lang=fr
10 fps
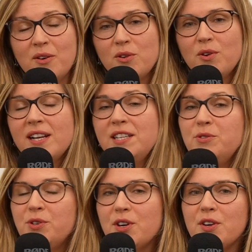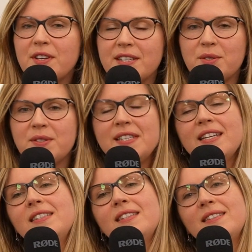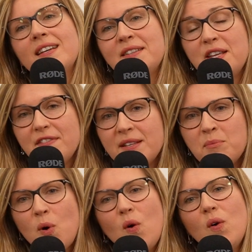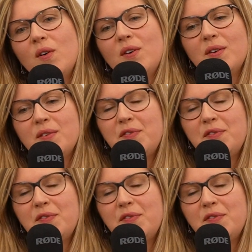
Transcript: Alors le rallye du cœur, qu'est-ce que c'est C'est un événement euh,